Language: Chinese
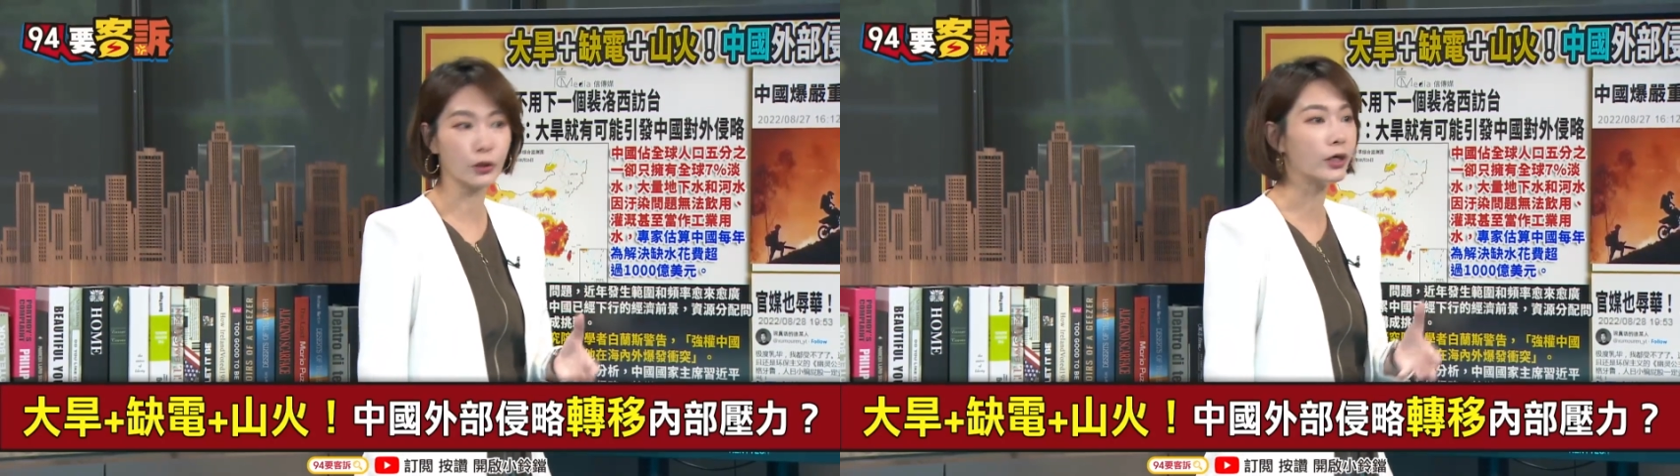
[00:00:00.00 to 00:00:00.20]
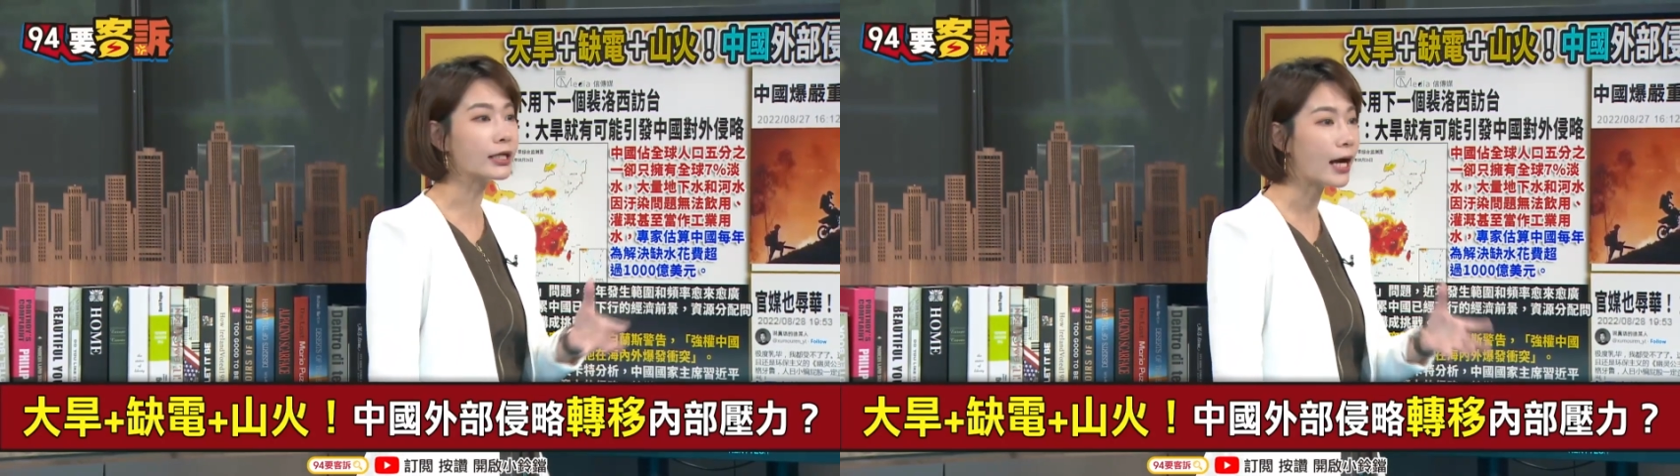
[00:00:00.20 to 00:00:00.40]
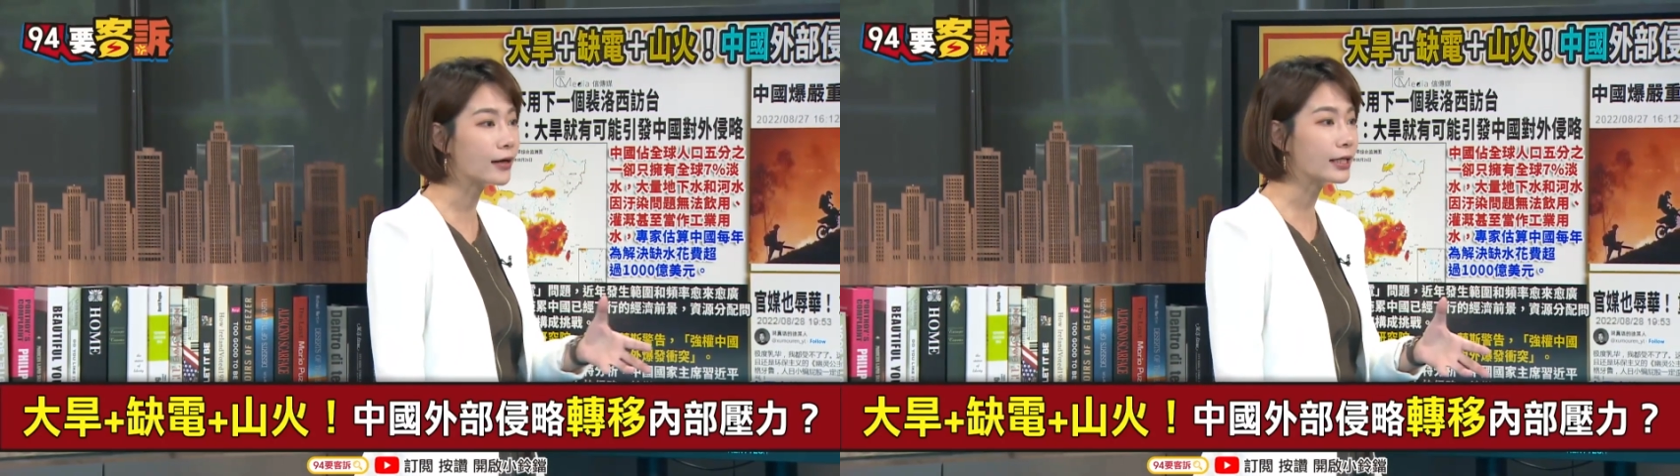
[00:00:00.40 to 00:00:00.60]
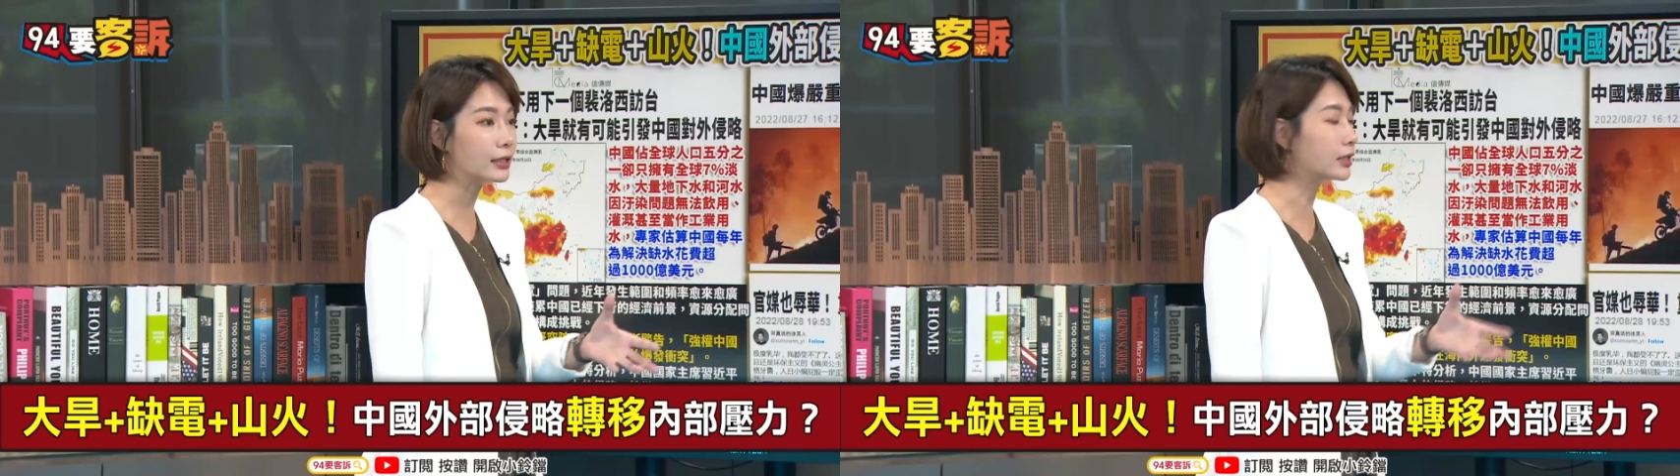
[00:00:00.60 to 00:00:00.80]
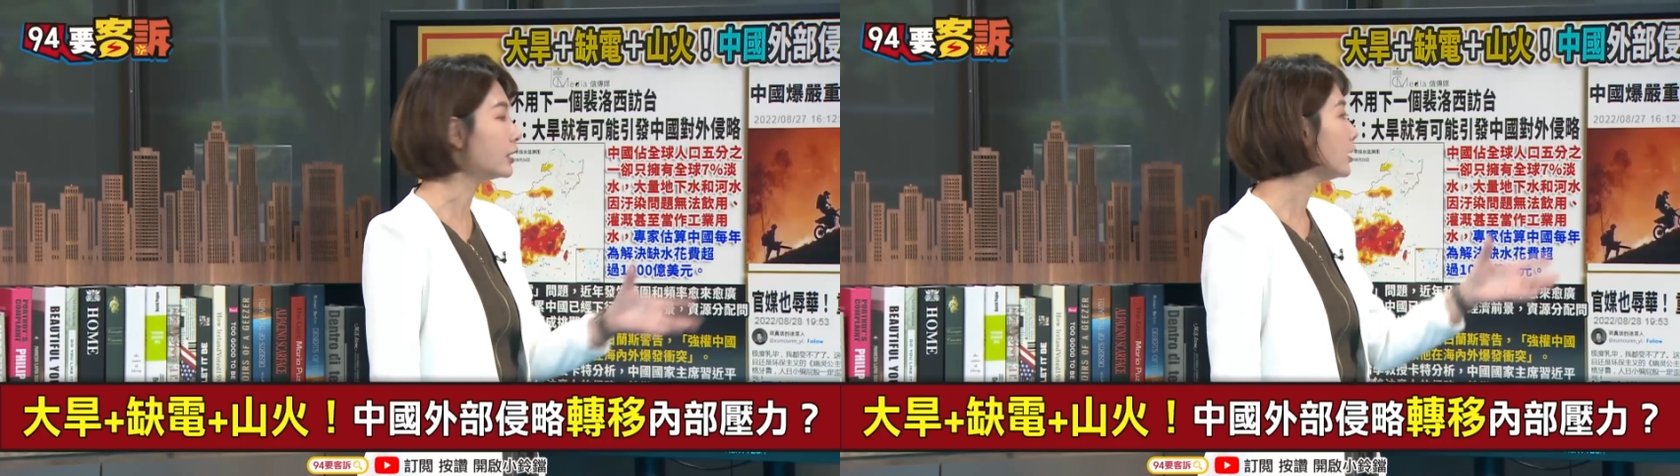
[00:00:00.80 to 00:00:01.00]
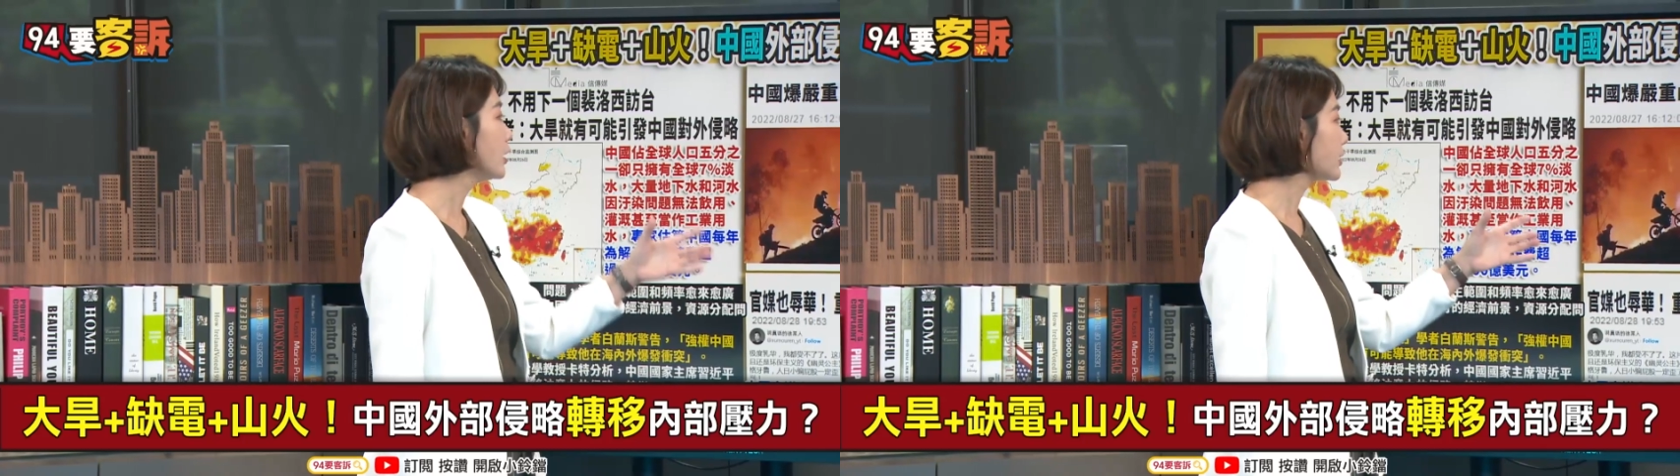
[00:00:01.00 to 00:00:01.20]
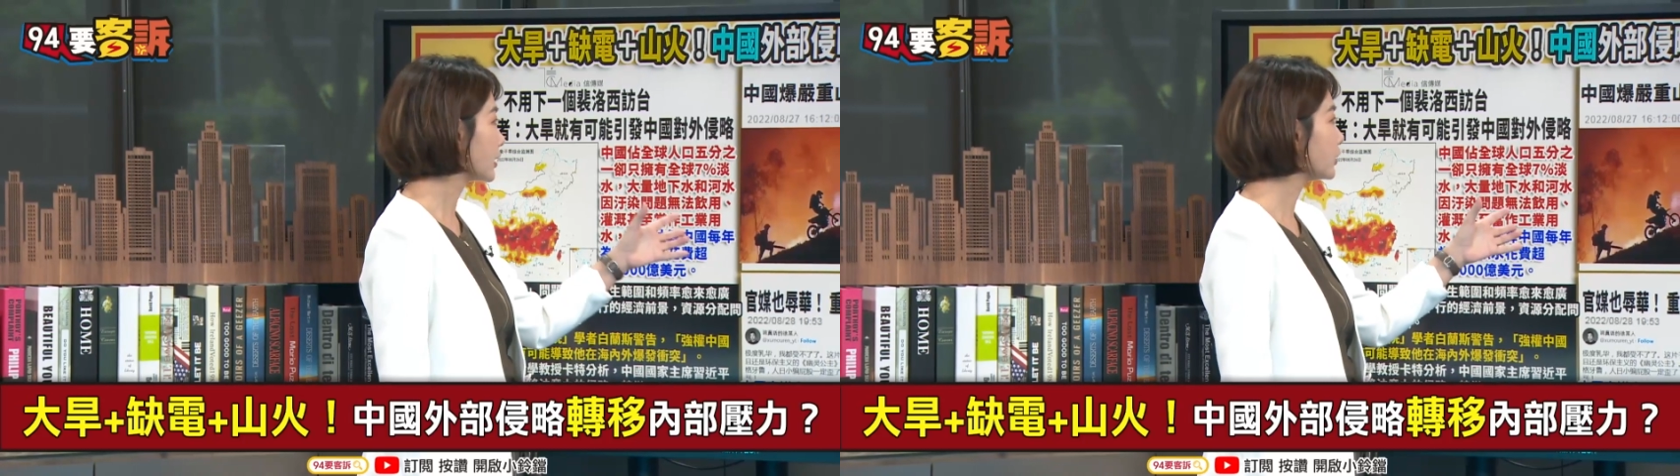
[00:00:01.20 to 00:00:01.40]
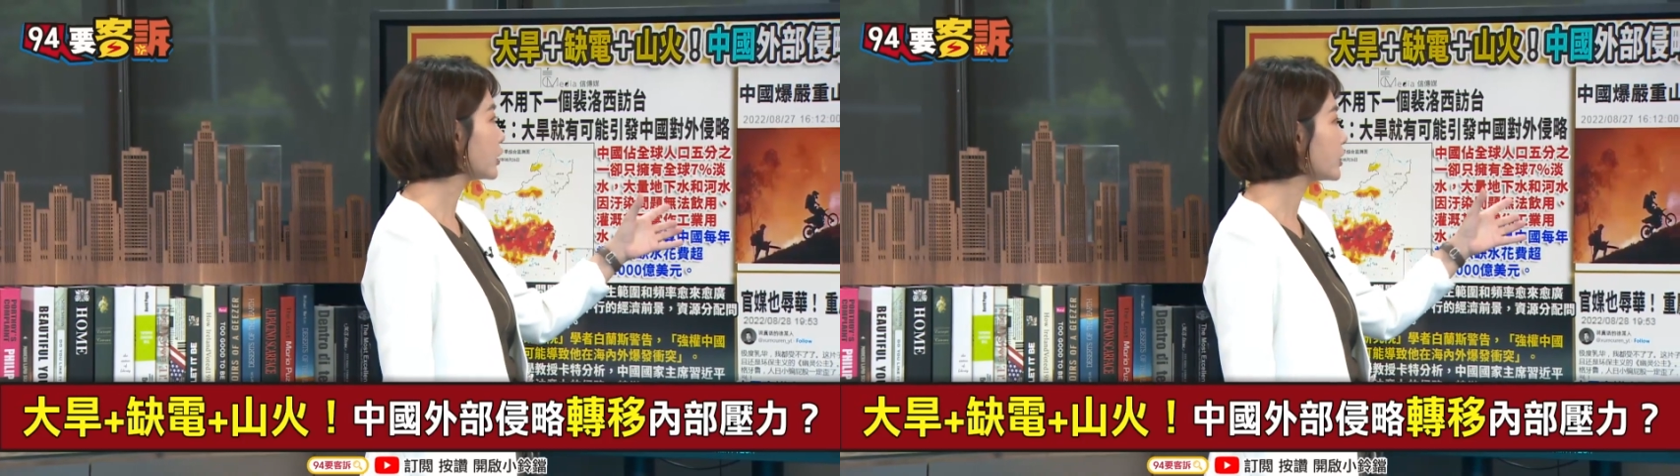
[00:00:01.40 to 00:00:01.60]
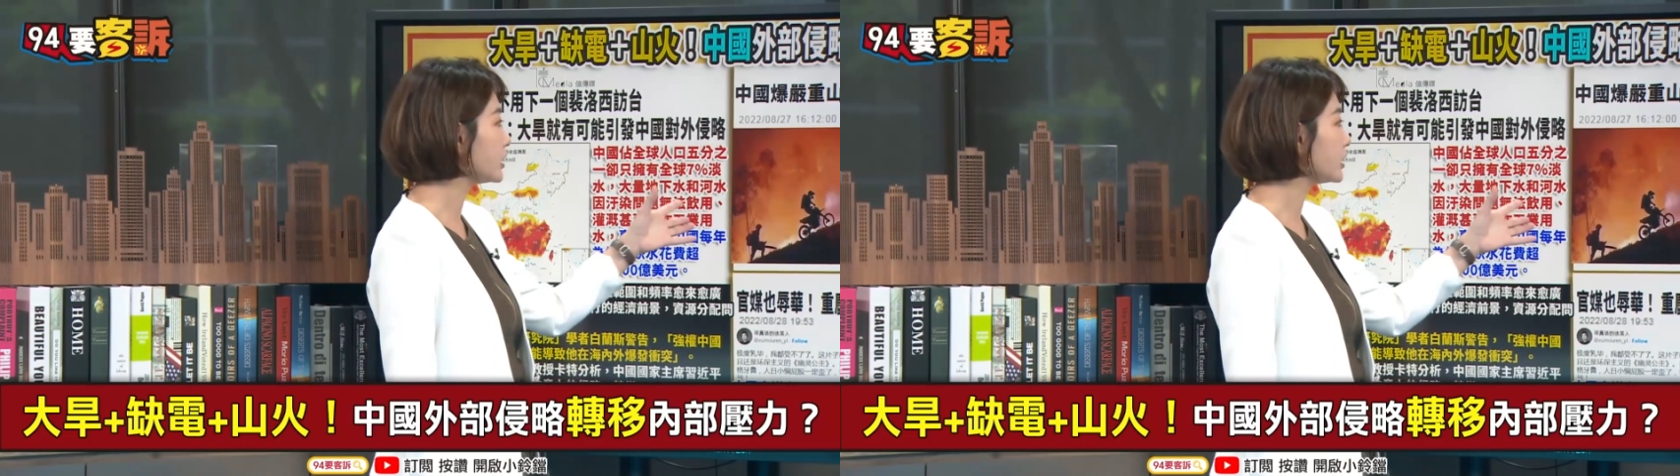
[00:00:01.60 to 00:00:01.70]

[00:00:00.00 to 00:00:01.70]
有人抗议呢，可能